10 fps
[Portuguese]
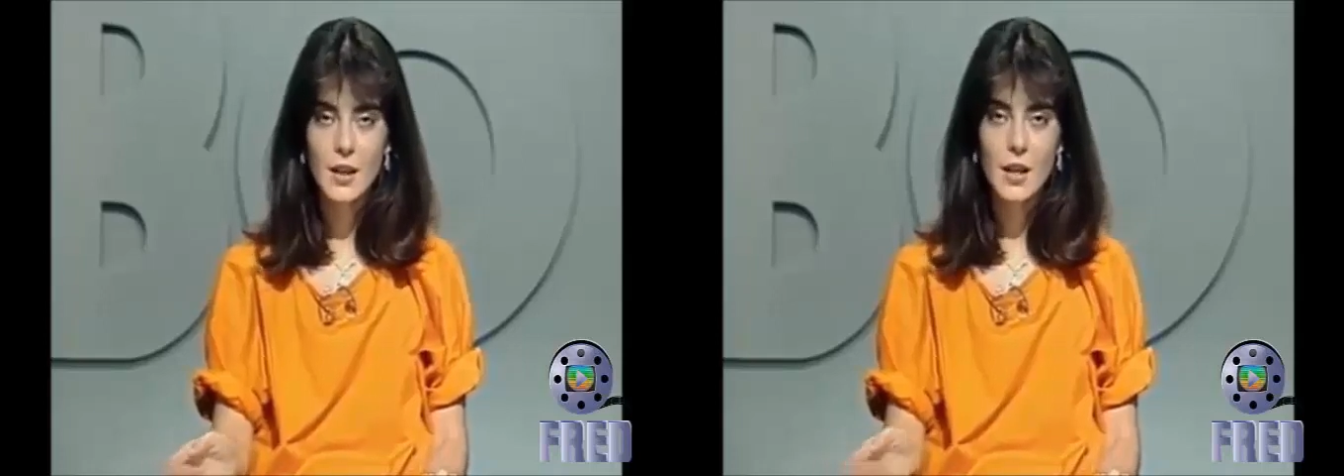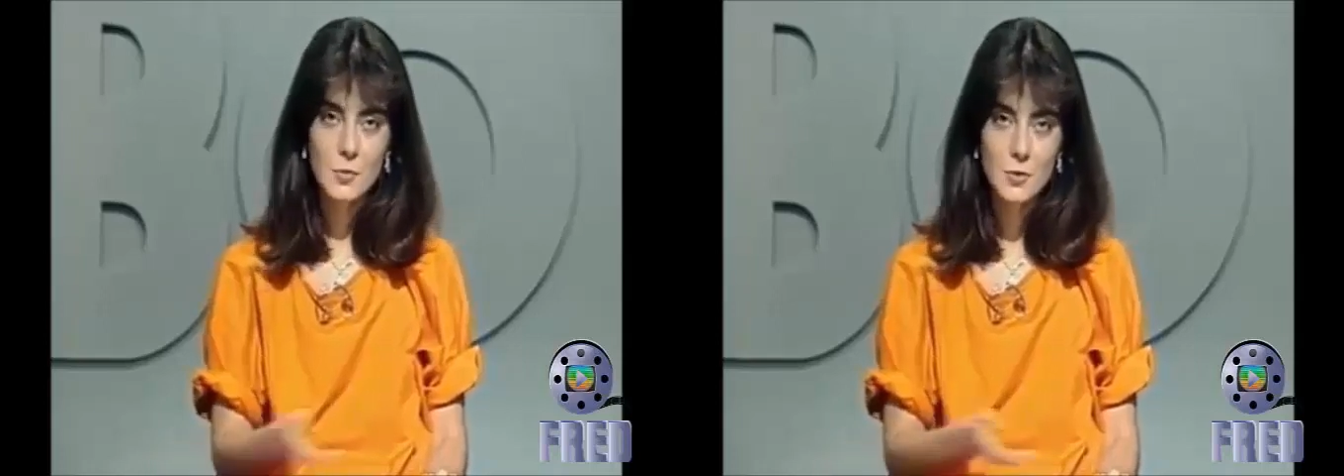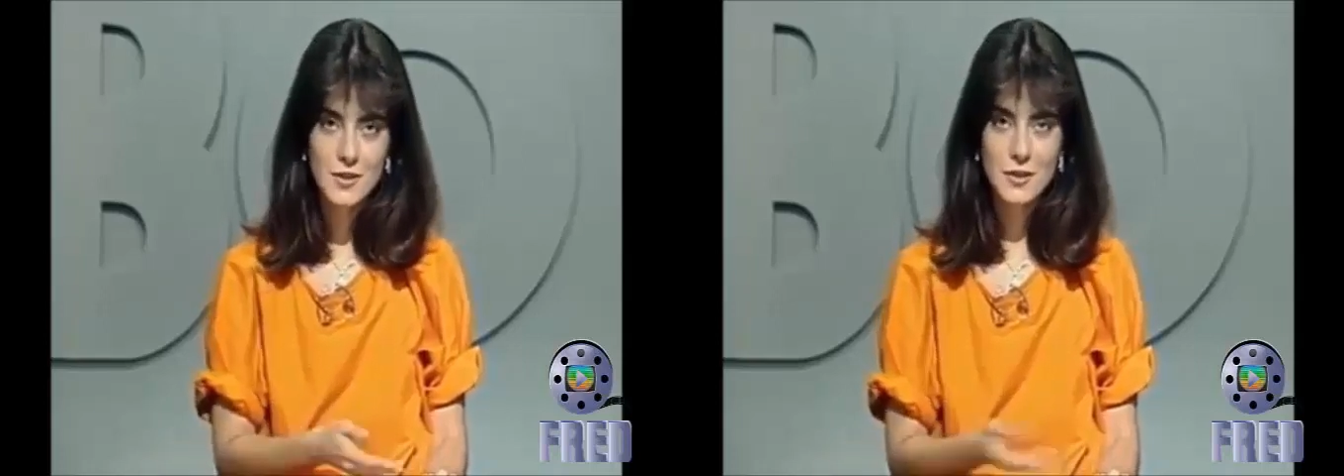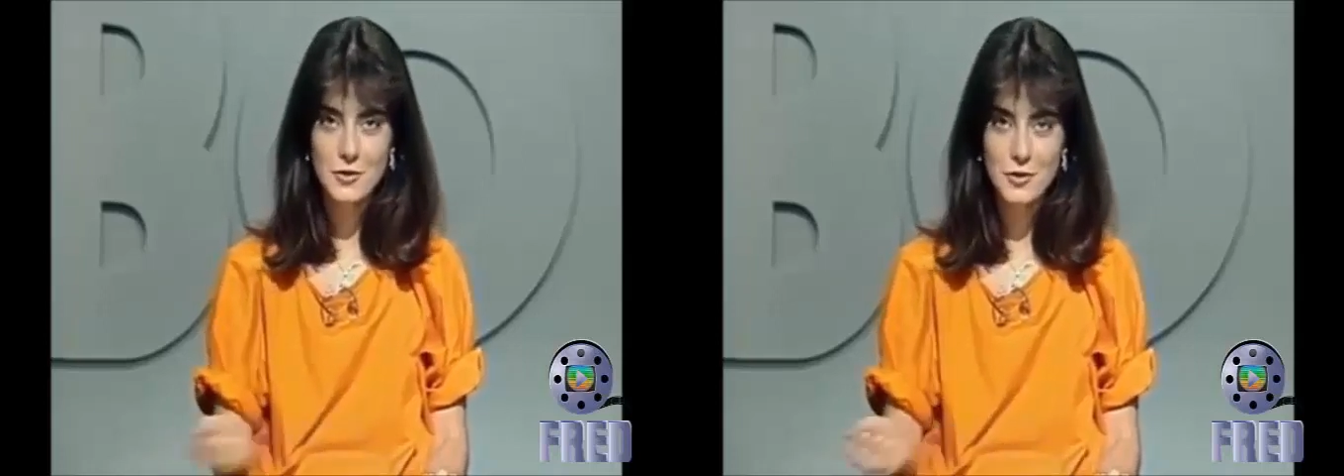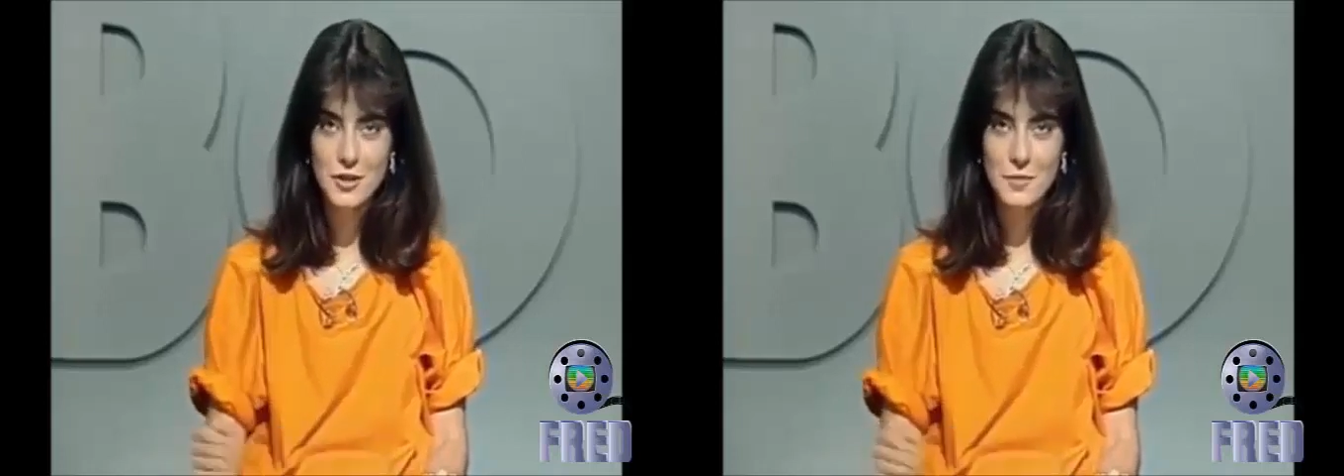a moça que
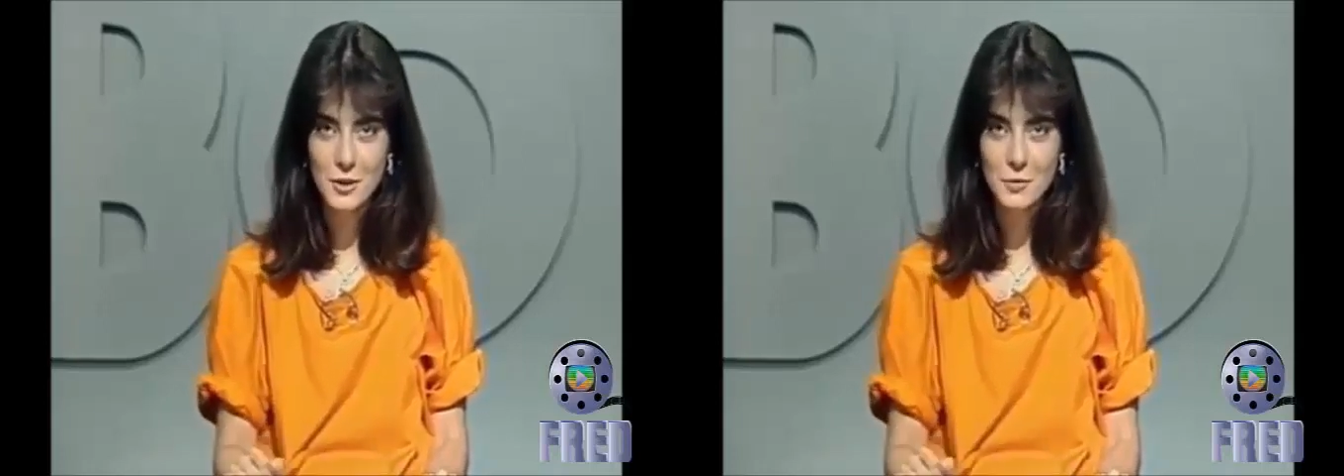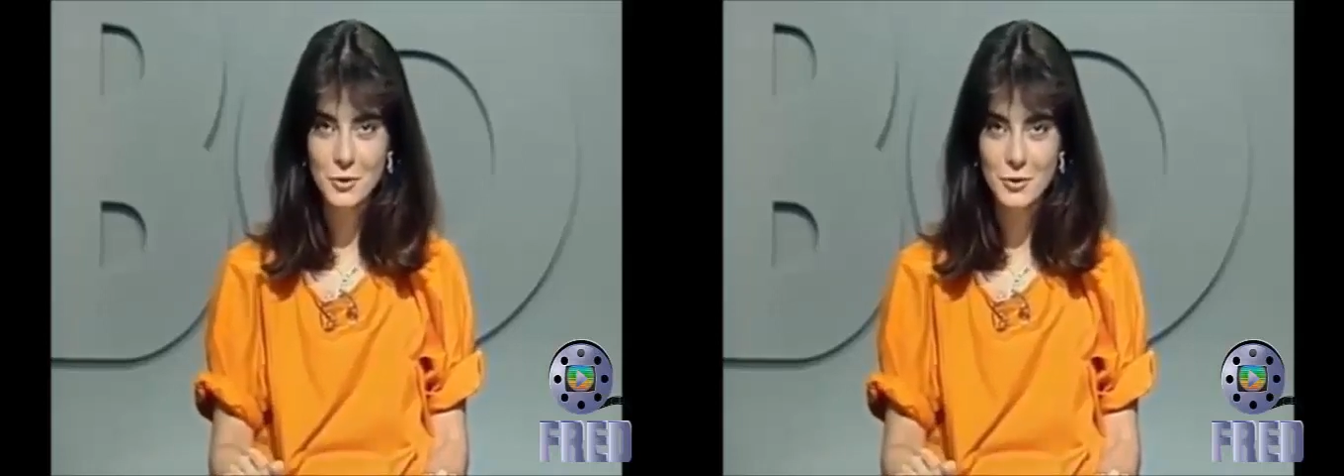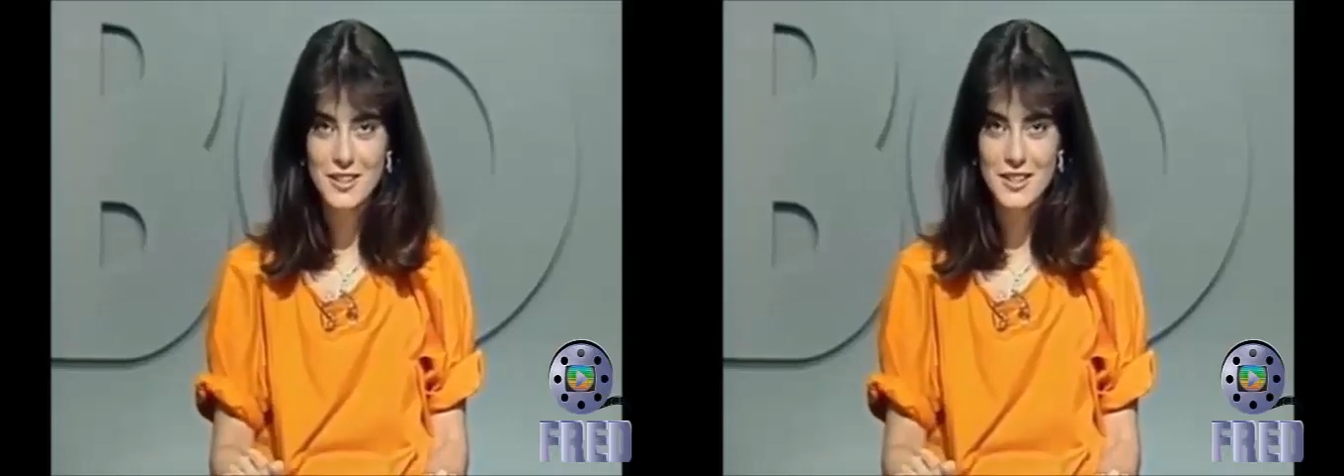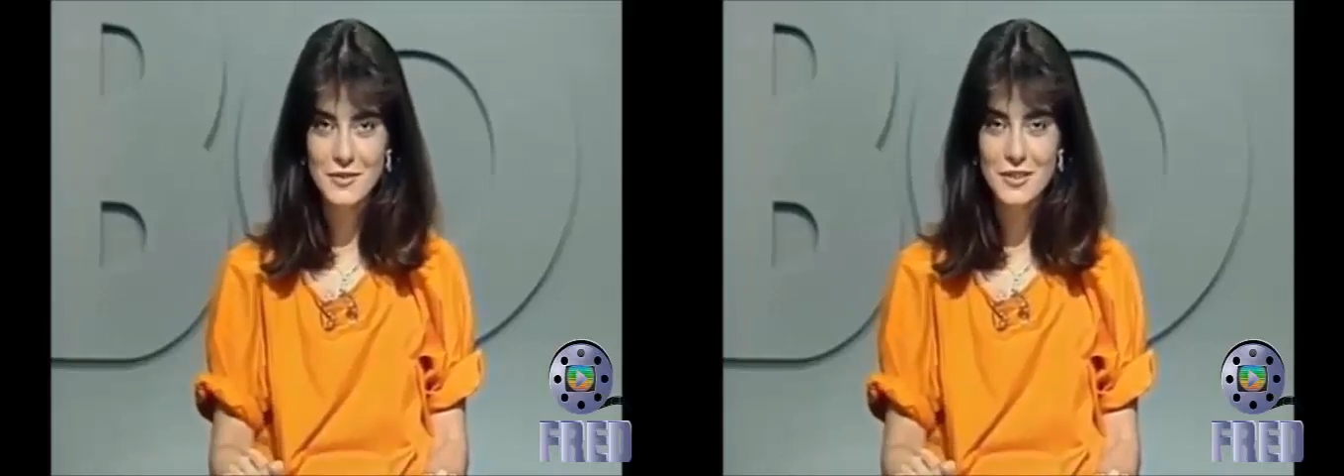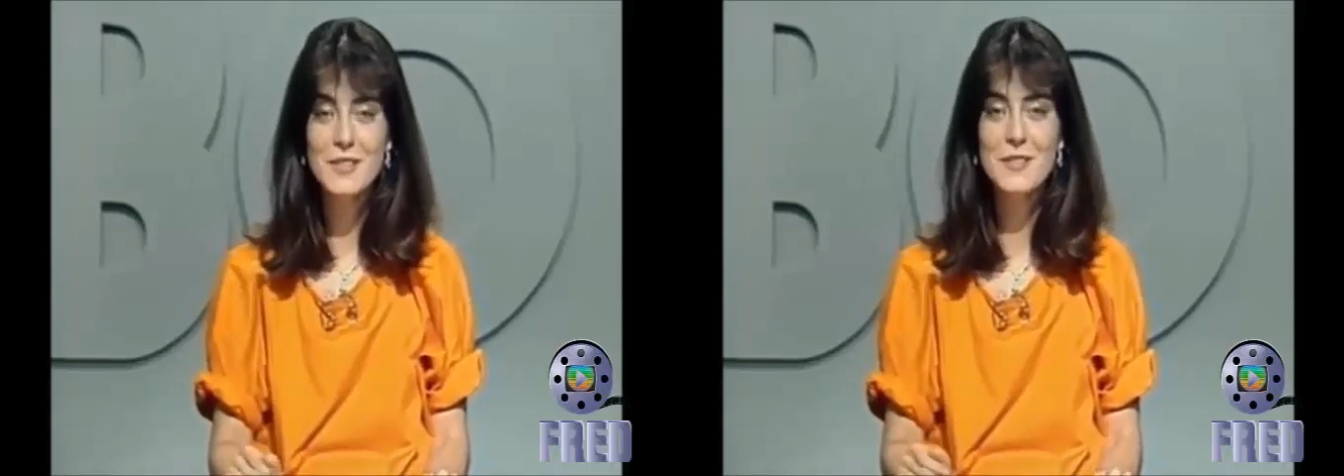Jorge Amado botou nessa vida,